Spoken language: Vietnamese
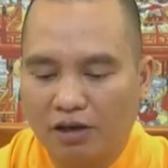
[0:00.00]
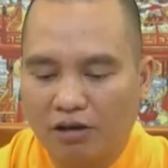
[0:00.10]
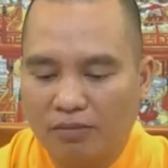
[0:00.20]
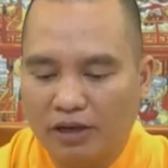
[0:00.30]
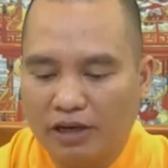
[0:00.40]

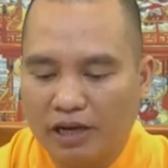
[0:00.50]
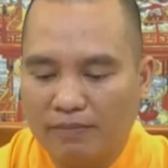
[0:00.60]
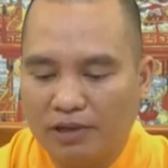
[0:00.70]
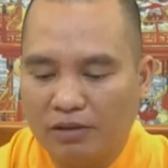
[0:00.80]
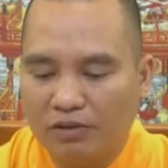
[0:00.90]
Con biết
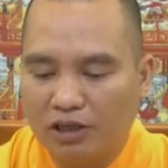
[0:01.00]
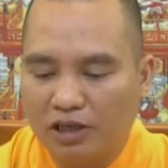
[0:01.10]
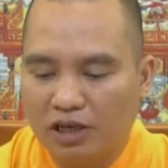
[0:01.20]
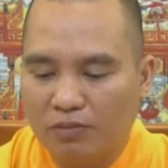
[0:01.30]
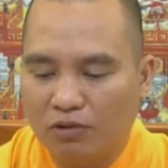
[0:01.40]
năm điều
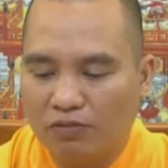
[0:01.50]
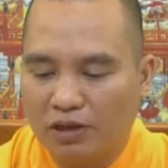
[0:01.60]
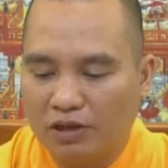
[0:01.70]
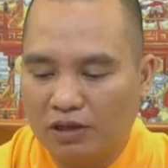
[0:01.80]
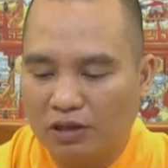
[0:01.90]
giới cấm của
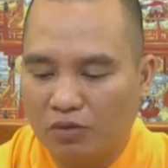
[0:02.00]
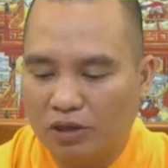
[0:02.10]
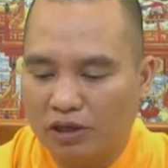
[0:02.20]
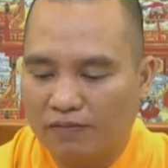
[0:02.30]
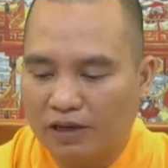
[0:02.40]
Phật tử
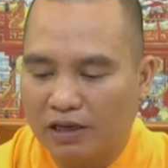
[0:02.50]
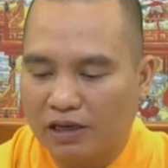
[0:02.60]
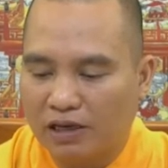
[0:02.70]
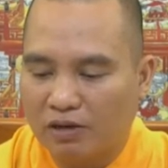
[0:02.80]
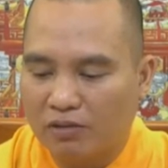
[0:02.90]
quy Phật
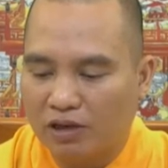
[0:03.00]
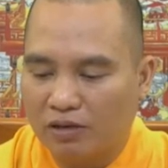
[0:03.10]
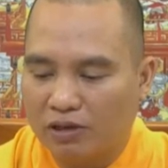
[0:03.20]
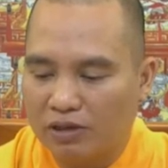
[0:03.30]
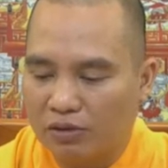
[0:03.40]
là không
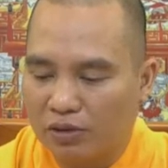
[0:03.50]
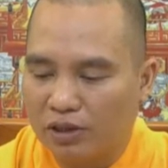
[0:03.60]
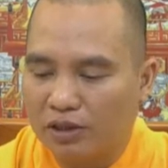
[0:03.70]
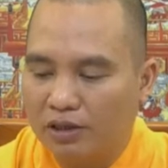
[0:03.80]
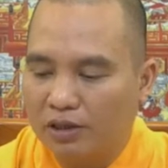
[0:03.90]
được nói
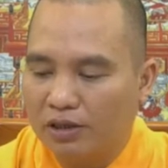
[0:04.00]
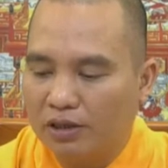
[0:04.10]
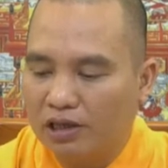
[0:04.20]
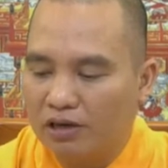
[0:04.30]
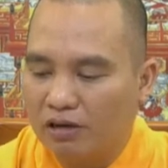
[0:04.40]
dối,
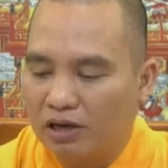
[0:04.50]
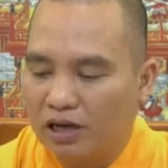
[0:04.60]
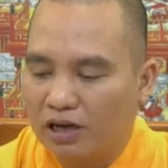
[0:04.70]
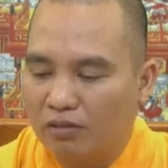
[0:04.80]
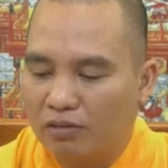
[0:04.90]
nhưng con
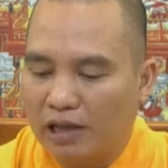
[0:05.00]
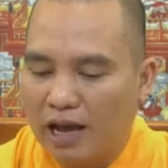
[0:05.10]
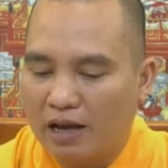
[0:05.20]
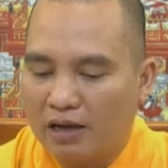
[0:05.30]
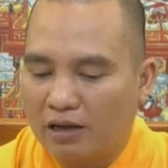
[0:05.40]
đang công
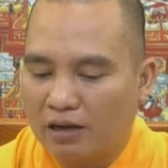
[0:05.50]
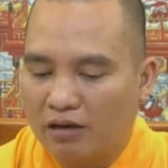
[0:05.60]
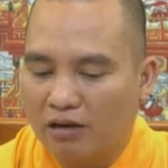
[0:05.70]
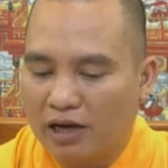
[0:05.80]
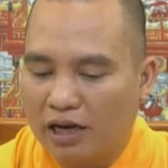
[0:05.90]
tác,
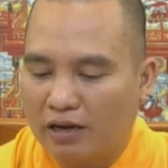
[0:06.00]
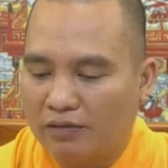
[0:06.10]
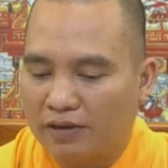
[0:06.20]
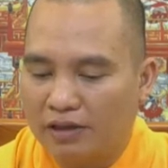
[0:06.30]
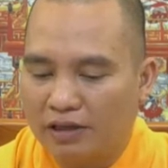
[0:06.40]
khó
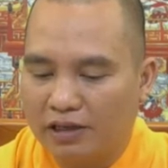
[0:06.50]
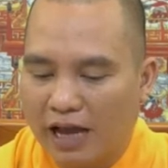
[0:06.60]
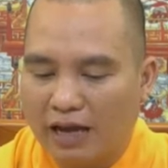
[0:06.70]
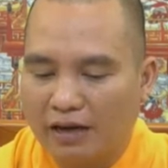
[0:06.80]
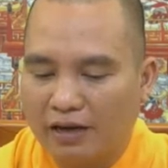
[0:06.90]
khăn về thời
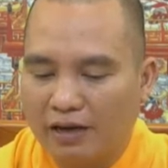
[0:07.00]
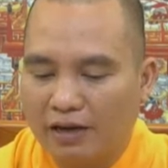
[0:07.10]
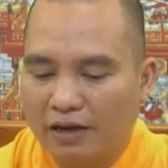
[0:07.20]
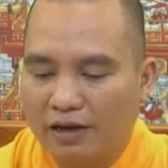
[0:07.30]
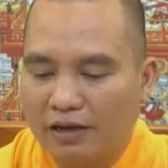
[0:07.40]
gian,
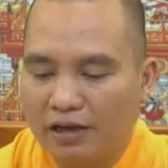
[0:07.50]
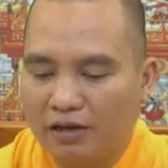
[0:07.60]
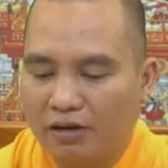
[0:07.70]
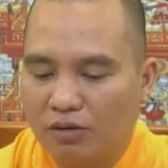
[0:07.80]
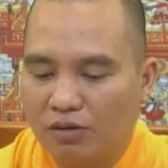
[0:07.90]

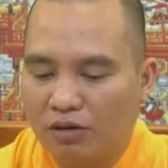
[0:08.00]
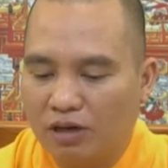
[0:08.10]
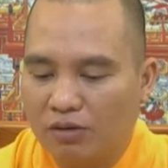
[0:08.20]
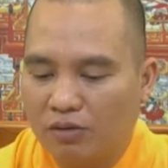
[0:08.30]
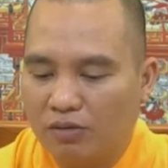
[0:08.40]
nên có lúc
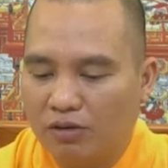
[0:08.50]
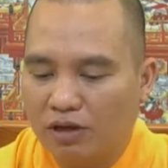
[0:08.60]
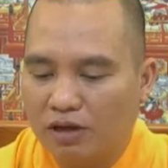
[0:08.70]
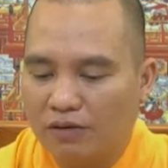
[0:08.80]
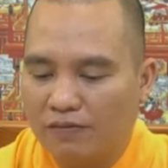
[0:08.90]
con cũng
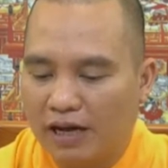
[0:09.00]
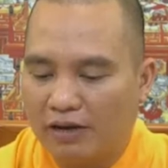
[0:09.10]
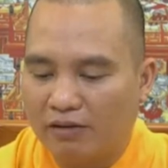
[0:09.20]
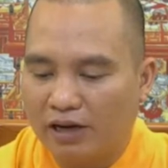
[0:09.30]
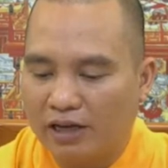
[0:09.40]
ờ,
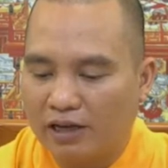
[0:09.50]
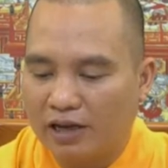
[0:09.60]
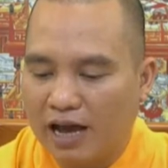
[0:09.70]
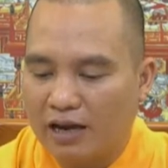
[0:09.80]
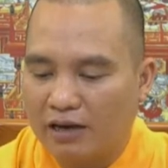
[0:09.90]
phải nói
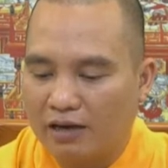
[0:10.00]
khác